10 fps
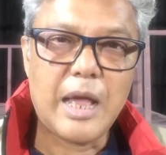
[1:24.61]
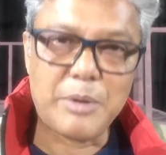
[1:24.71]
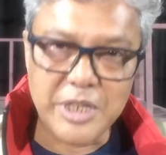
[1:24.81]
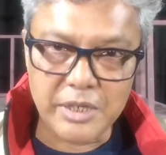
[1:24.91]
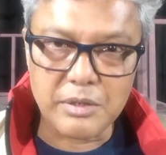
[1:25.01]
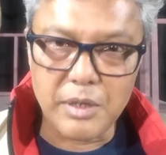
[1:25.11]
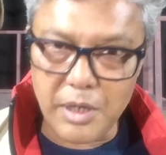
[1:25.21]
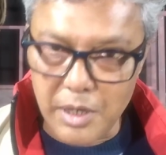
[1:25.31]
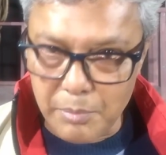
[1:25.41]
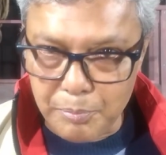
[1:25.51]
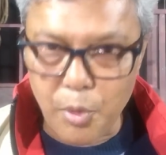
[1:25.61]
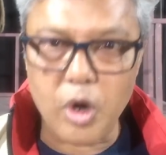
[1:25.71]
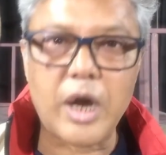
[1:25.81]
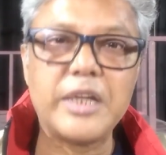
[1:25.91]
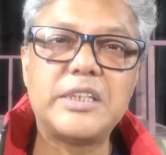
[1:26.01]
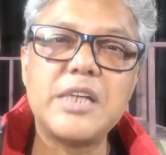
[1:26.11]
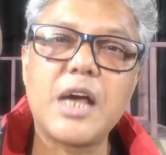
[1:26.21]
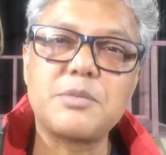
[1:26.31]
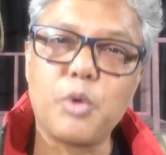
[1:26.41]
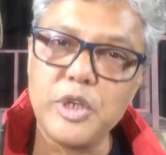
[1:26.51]
আমাদের পড়ার
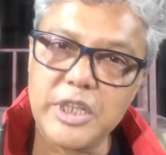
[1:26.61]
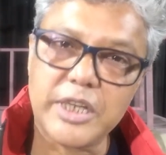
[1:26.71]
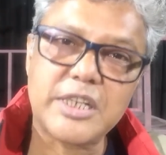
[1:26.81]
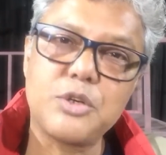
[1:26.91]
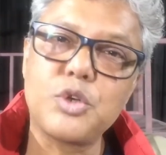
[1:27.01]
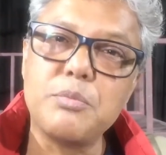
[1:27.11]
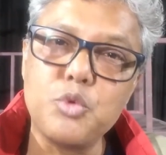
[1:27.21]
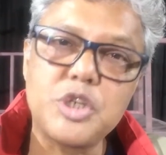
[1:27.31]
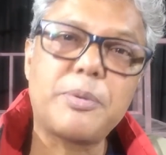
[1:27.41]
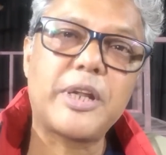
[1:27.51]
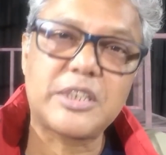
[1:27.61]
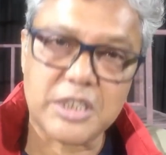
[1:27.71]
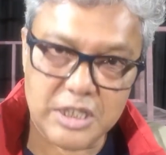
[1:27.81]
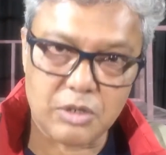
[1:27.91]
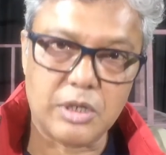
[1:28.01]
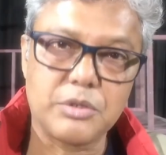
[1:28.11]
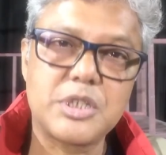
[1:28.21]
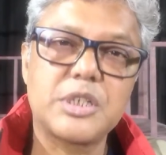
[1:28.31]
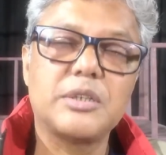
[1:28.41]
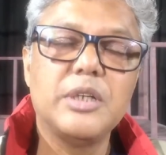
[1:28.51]
ইতিহাস বই থেকে সেগুলোকে মুছে ফেলার চেষ্টা করা
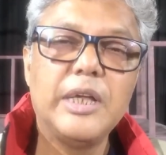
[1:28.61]
হচ্ছে